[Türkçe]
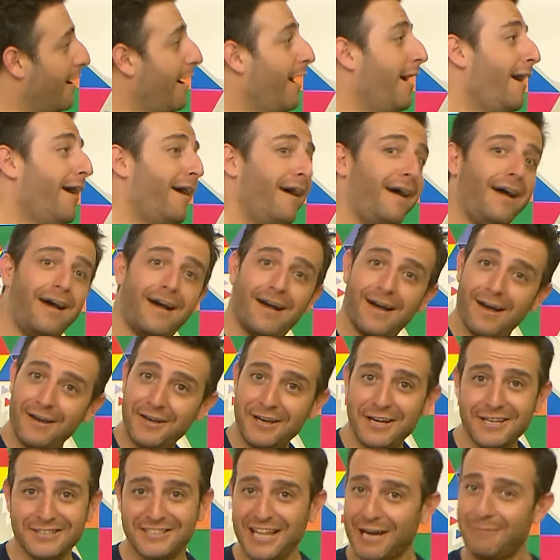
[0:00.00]
Ha,
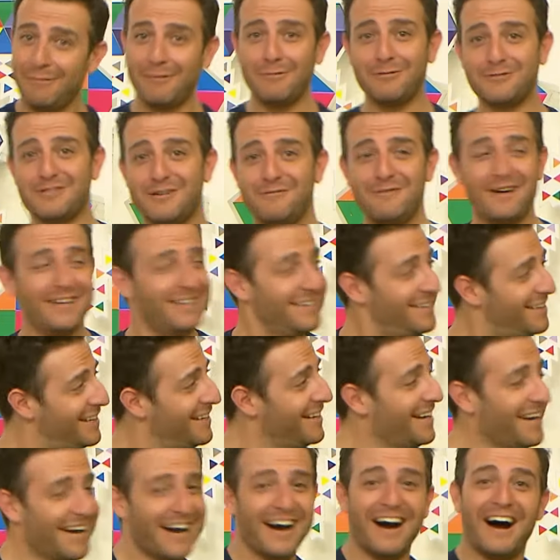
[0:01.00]
iyi tamam o zaman.
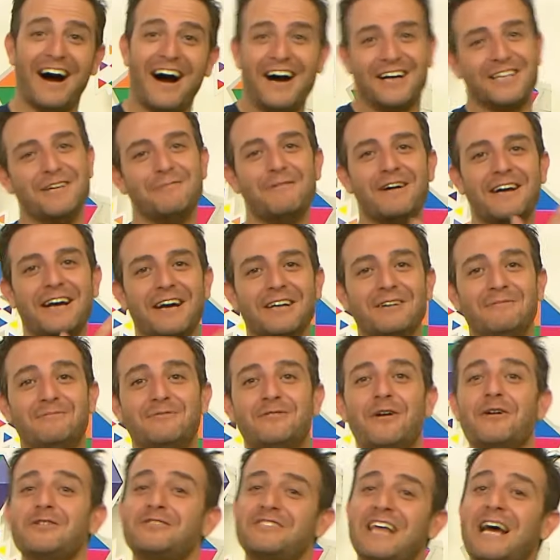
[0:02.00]
Hadi
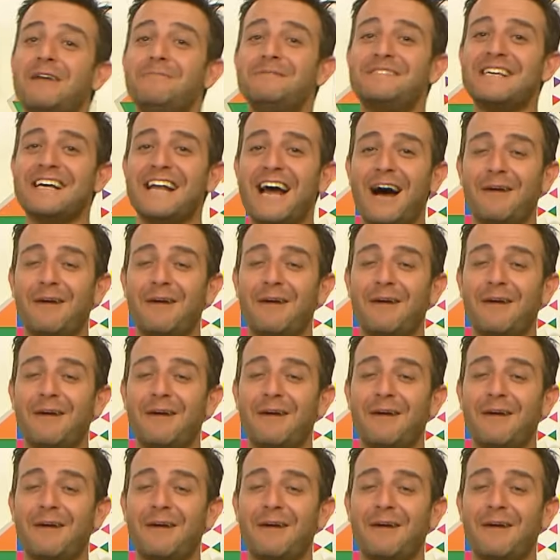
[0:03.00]
bakalım göster bize ne